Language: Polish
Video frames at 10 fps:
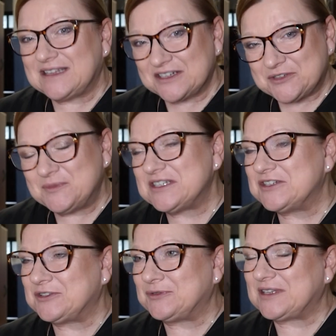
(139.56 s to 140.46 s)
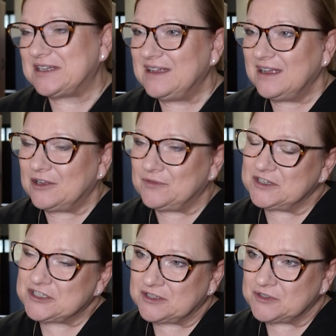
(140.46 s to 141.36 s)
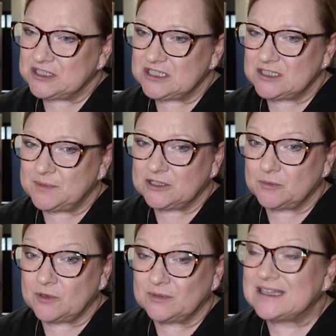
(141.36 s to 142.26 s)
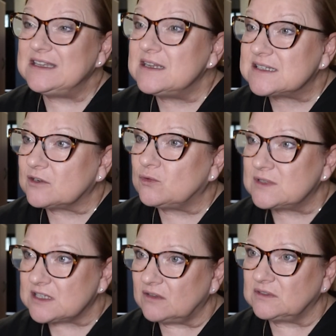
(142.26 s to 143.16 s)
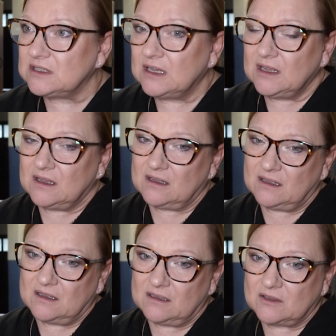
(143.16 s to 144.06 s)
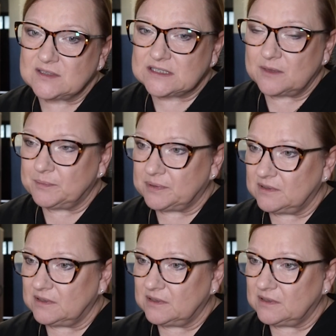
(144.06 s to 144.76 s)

Także myślę, że tutaj również to, że dzieci będą miały ten niezakłócony e, dostęp